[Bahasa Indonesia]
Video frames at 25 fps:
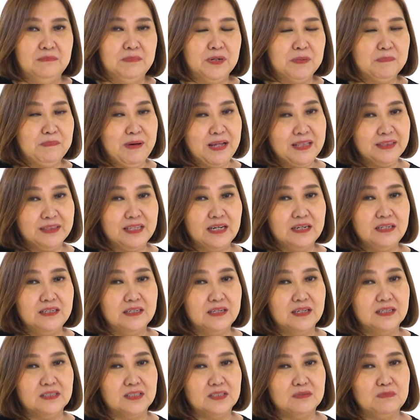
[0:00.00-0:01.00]
berpantang
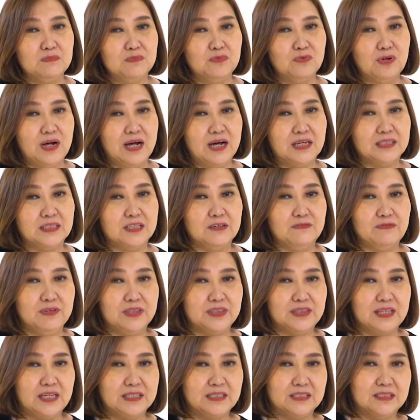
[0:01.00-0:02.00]
dengan semua
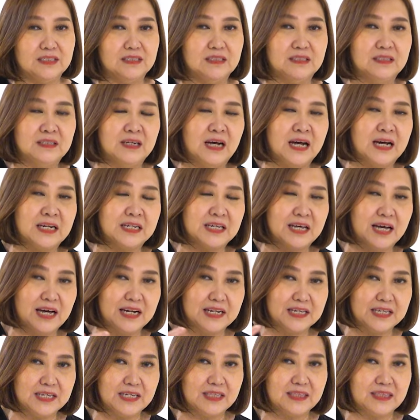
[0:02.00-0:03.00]
aktivitas
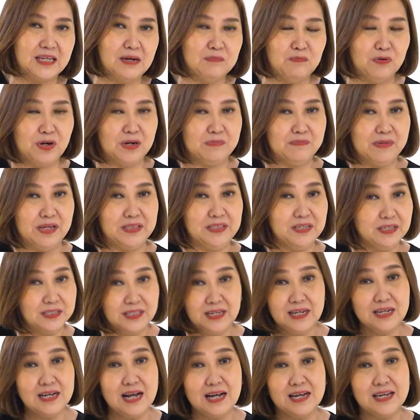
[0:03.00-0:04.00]
hari-hari kita bukan berarti
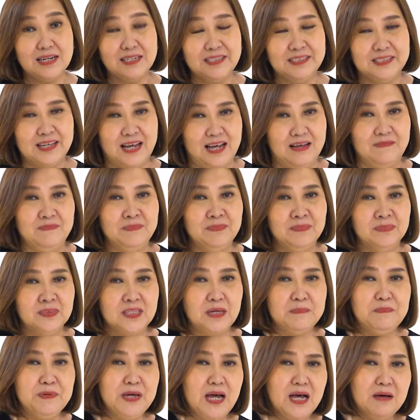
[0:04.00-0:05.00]
kita nggak kerja
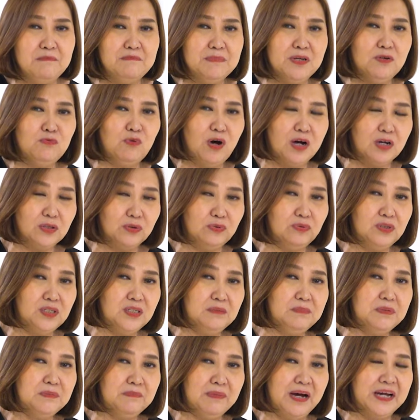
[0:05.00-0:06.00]
tapi ambil
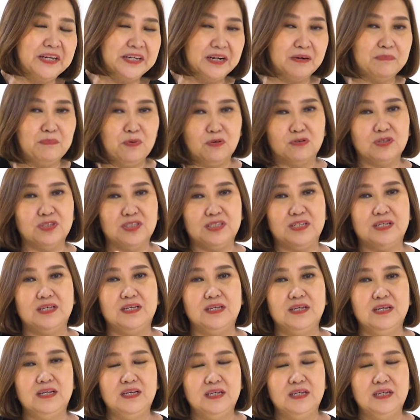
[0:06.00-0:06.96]
waktu lebih banyak porsi